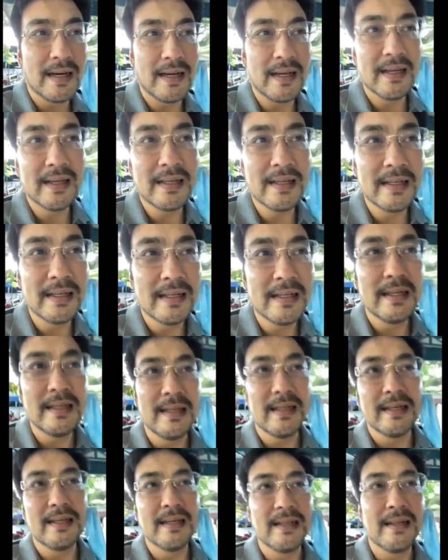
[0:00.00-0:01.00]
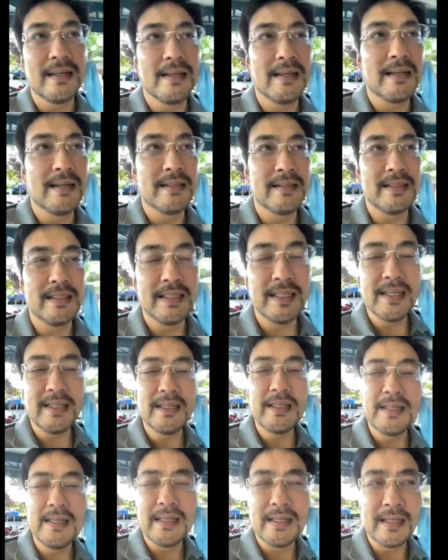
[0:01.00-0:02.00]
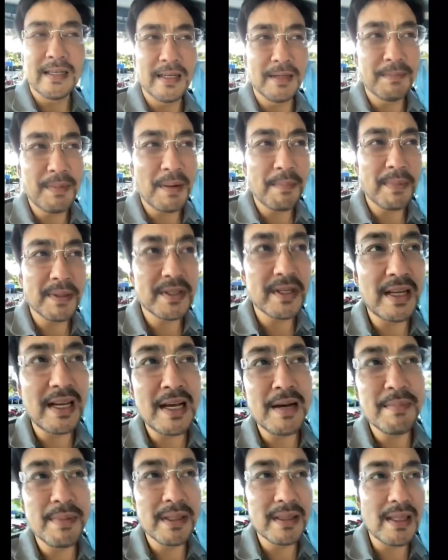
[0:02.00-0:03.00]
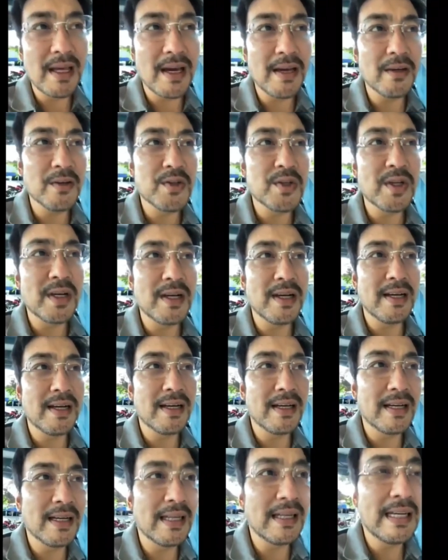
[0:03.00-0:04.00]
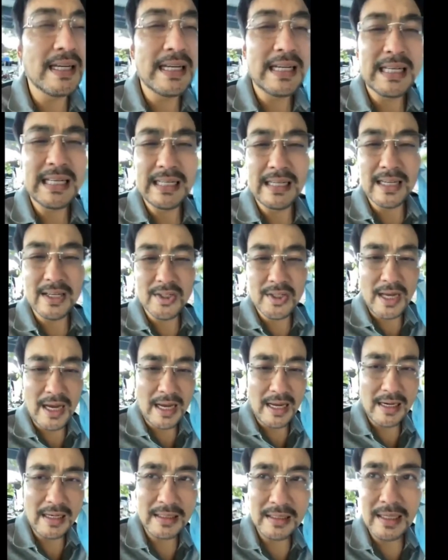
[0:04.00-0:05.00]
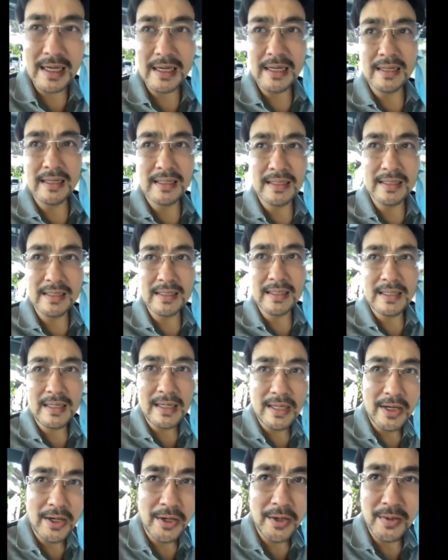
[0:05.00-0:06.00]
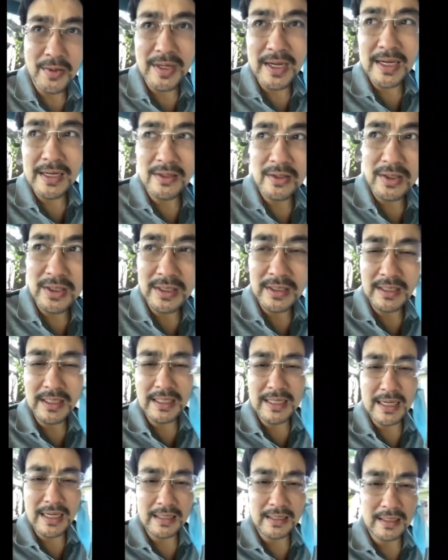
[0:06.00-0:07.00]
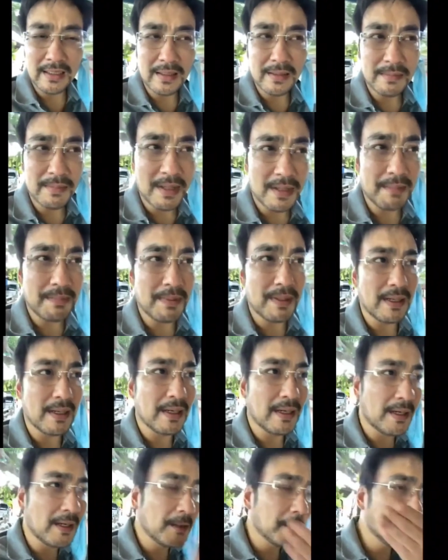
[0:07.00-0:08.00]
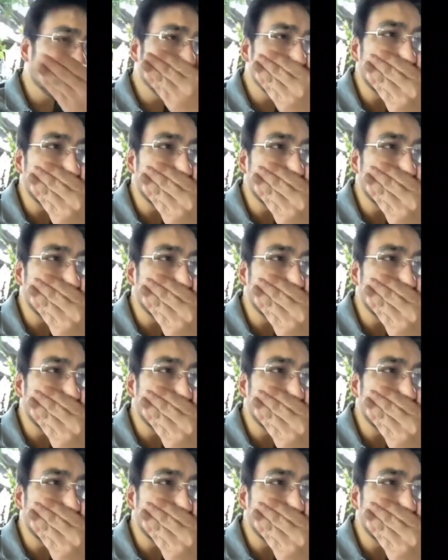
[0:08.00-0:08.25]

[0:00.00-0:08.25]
Ayan. Sige. Nagpapasalamat tayo sa Lasal dahil yun nga no, hindi natin mapa